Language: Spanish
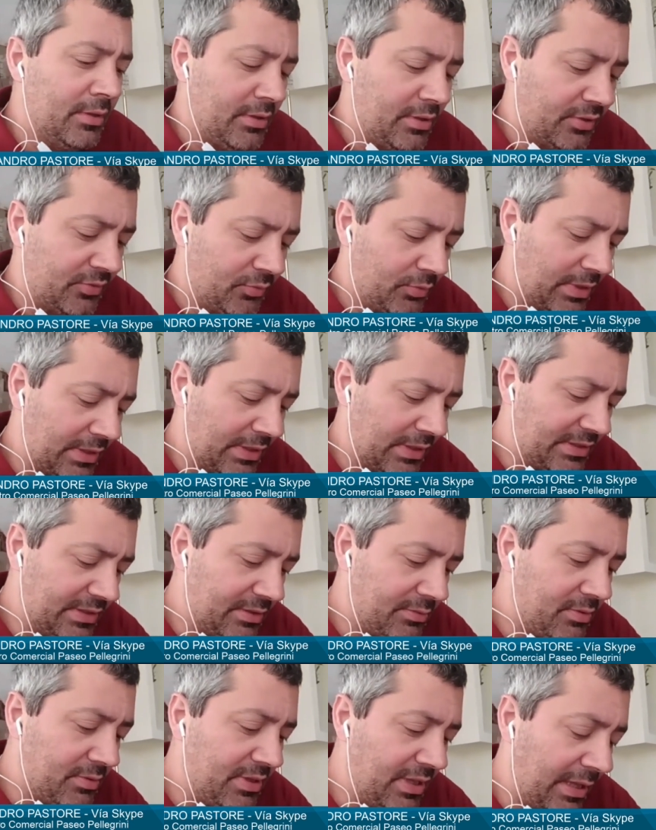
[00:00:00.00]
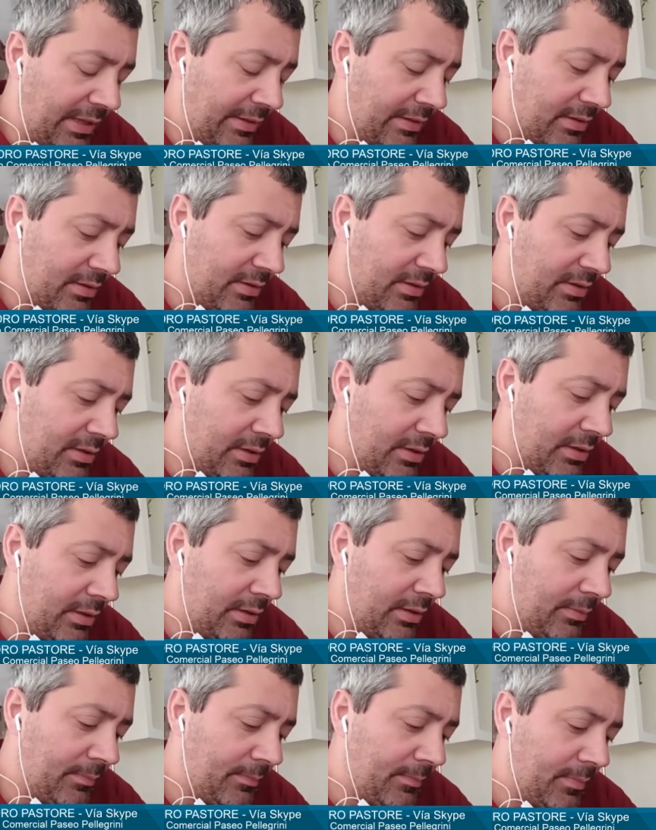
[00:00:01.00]
que es una actividad
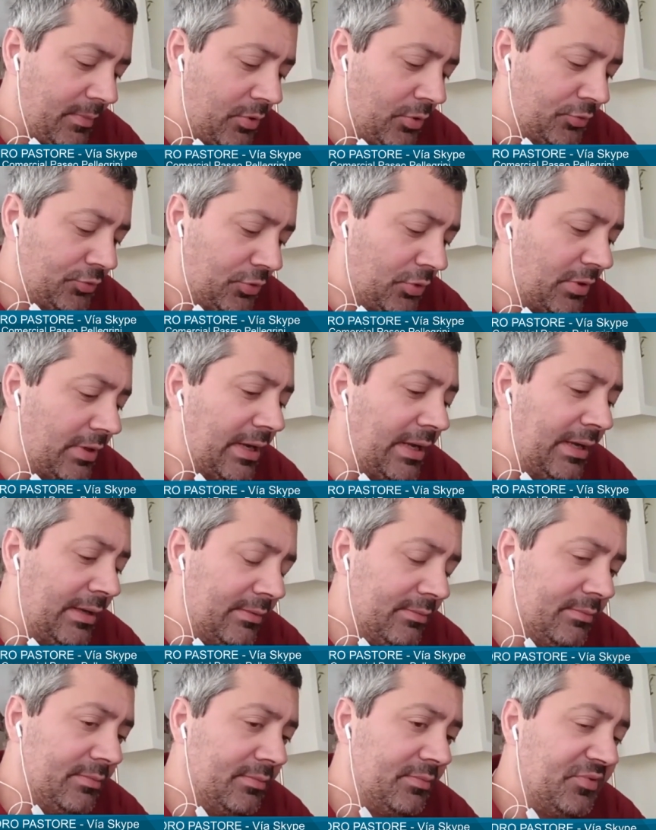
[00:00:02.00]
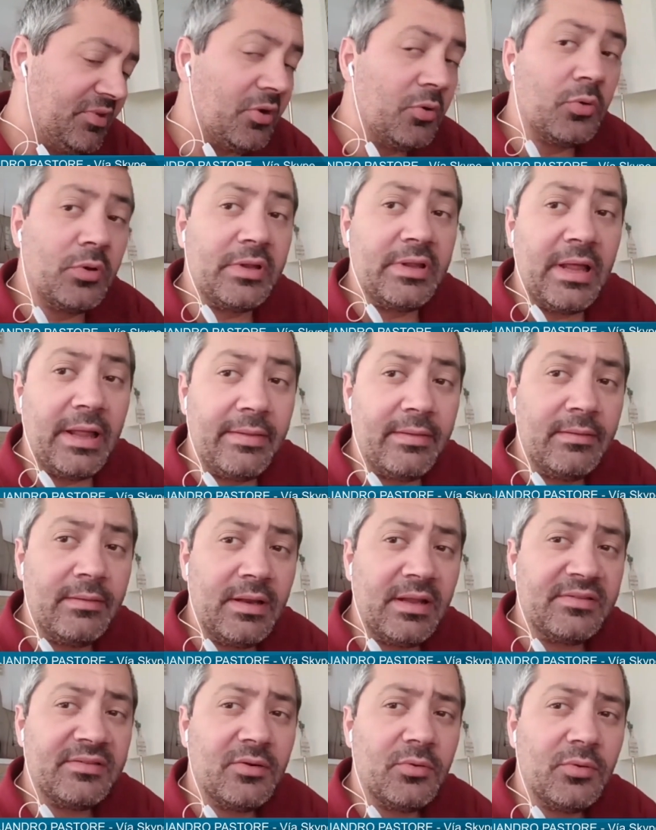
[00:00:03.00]
que otorga seguridad,
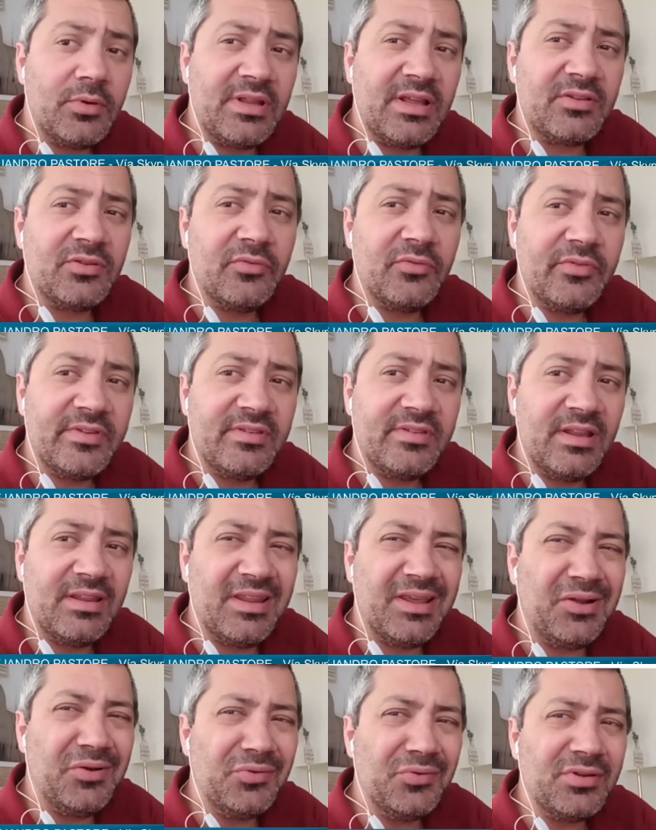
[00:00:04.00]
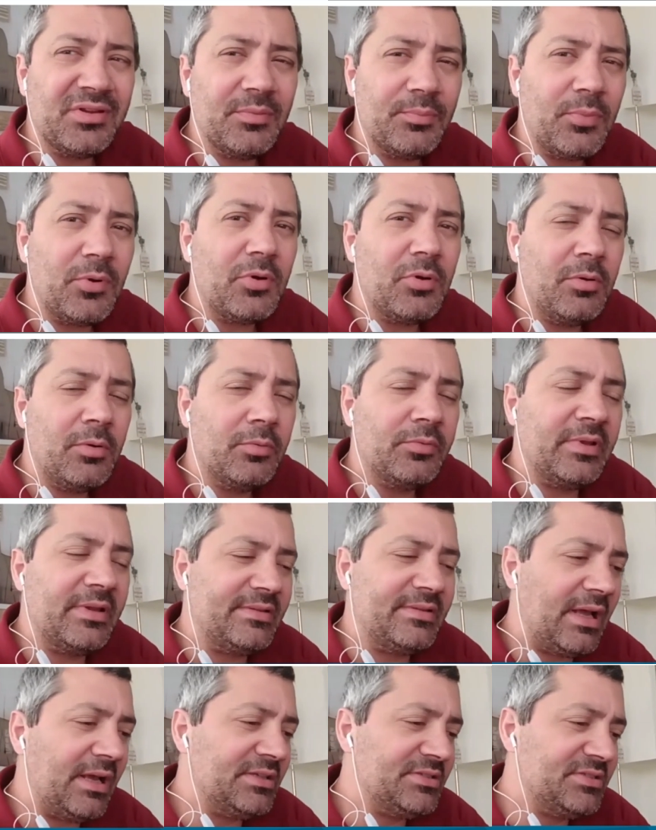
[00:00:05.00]
la seguridad suficiente. Incluso te pongo un
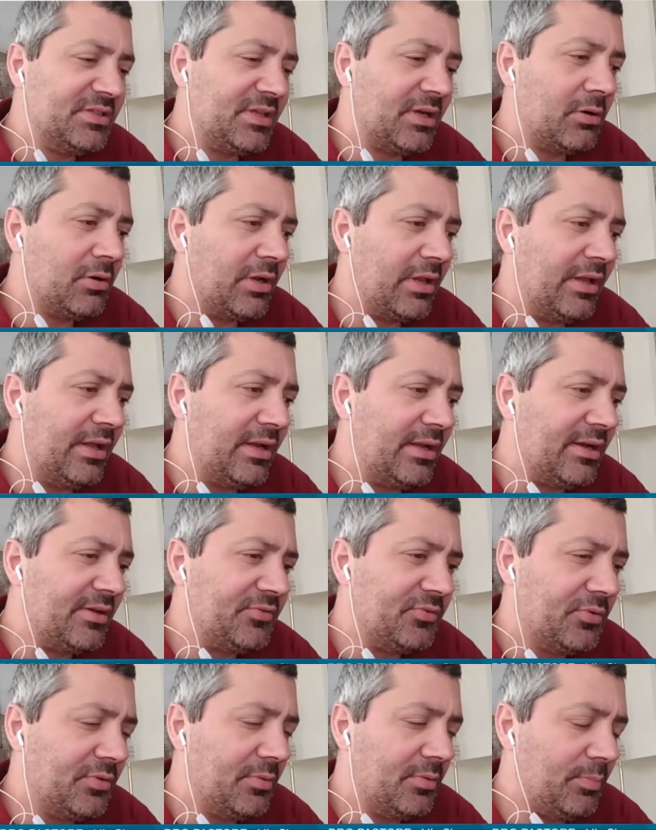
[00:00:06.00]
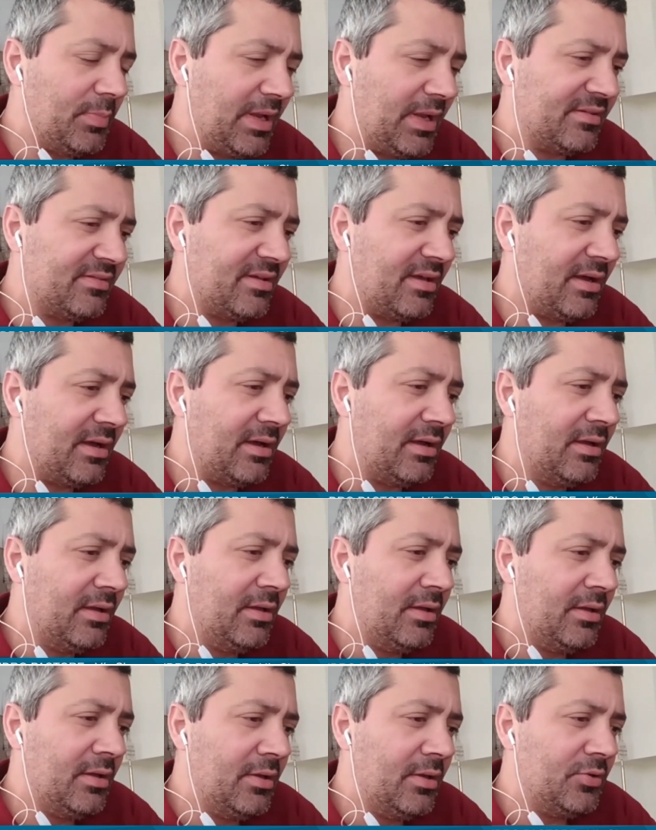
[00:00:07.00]
detalle, ¿te acordás del caso de Plaza
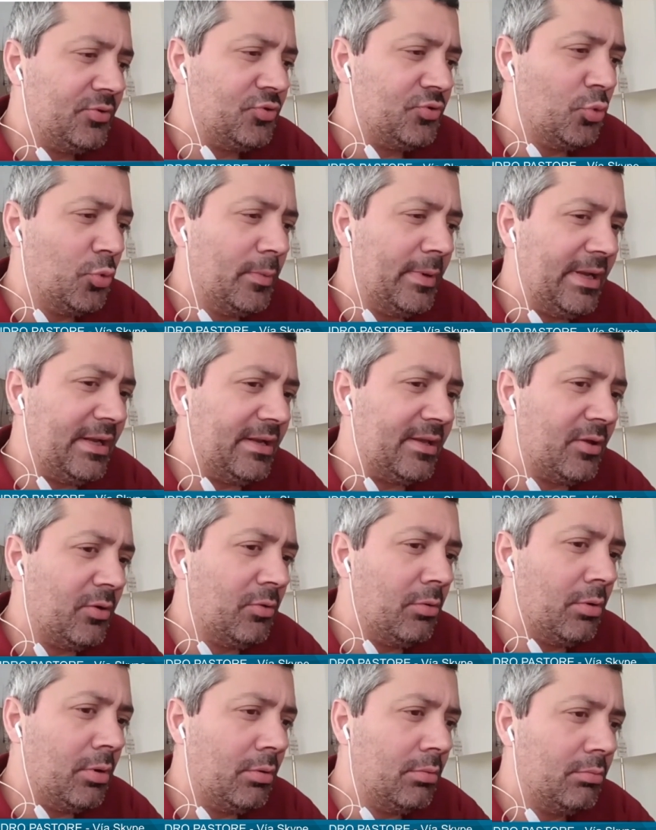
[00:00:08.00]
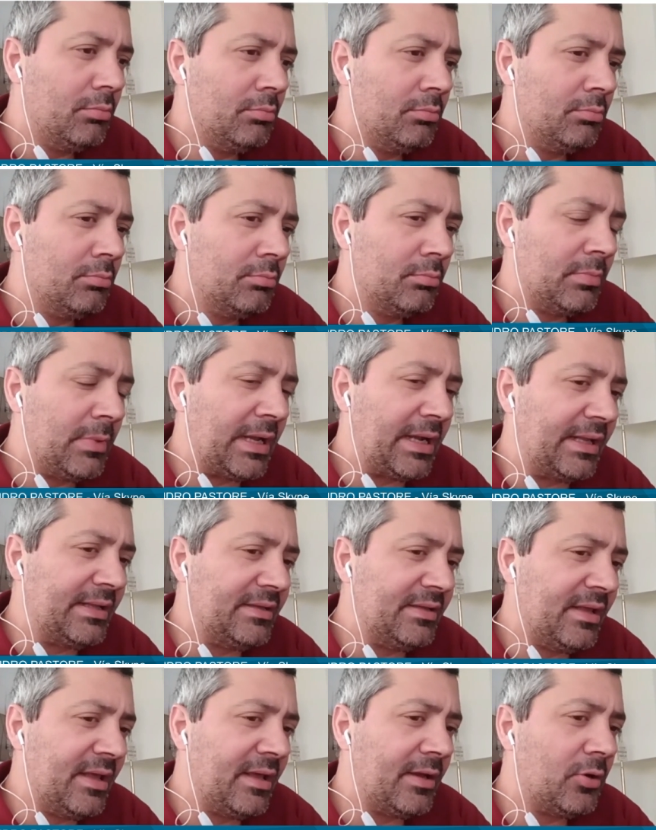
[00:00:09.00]
Jubel que hubo una
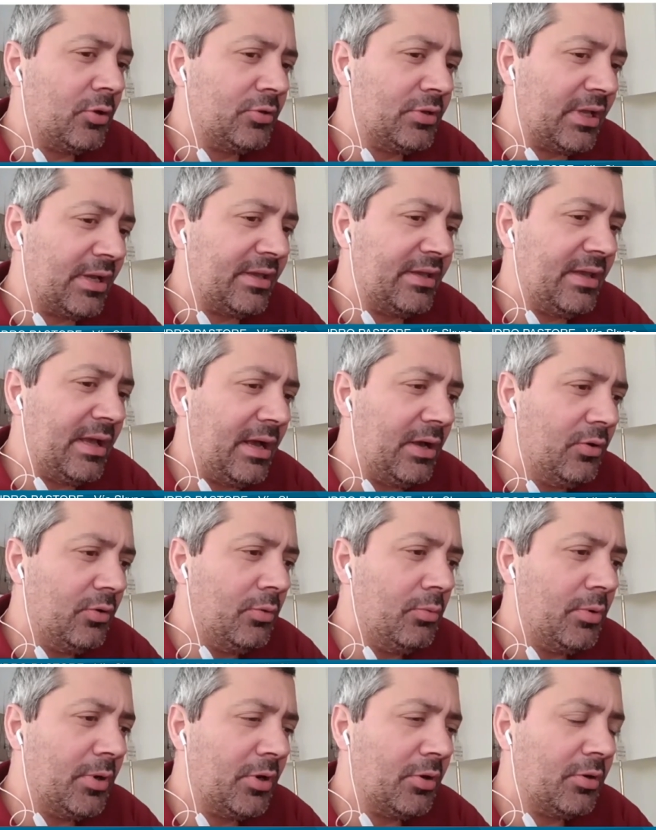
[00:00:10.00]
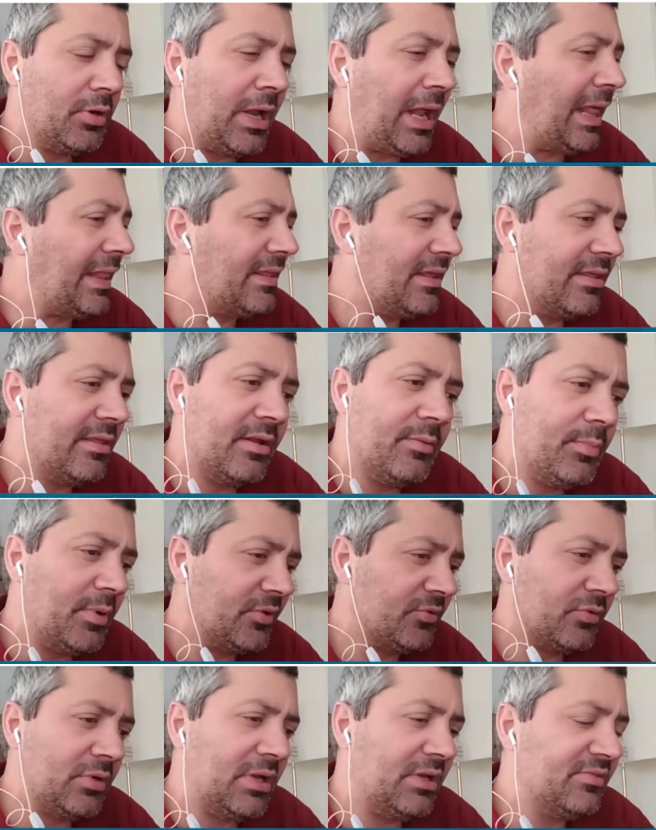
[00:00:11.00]
cantidad de contagiados? Bueno, nadie del
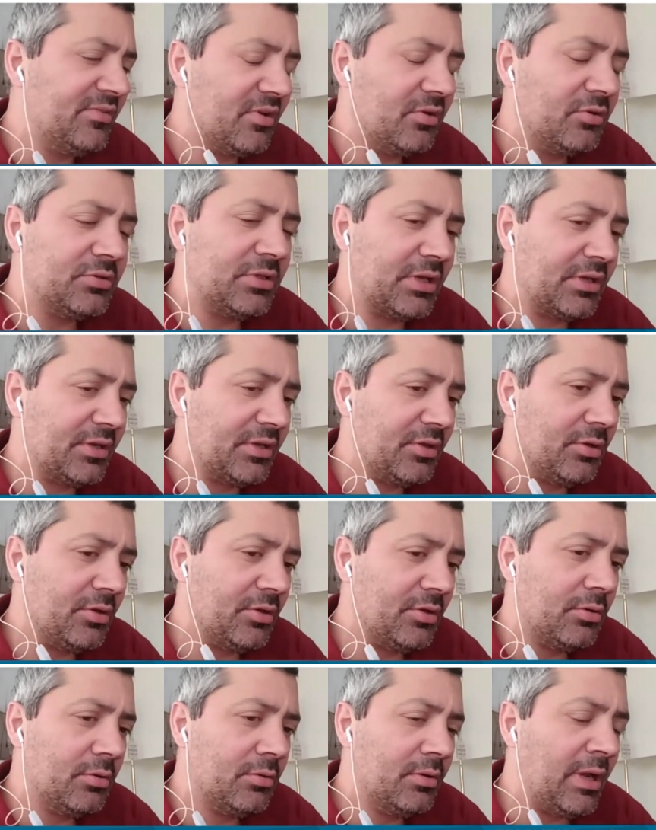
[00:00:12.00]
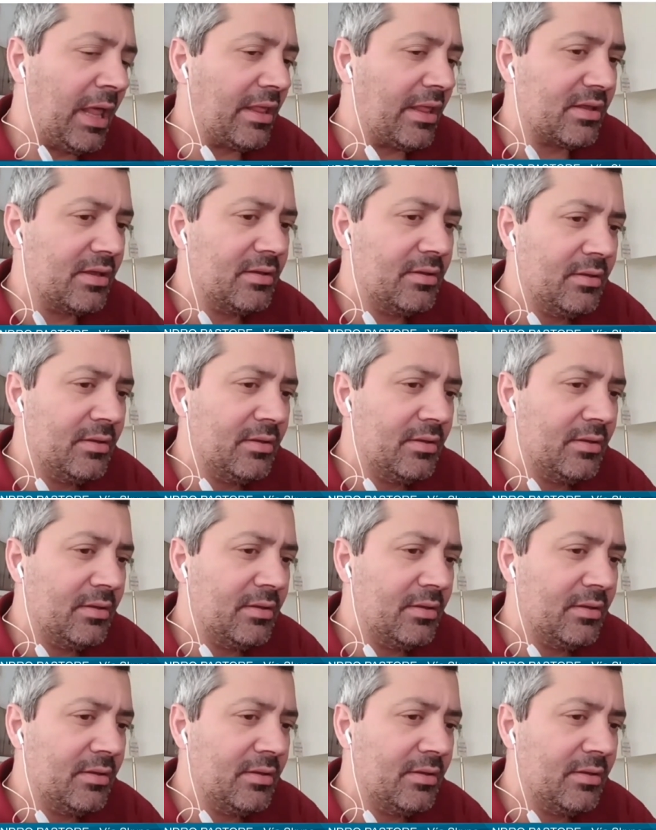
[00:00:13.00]
personal se contagió, nadie.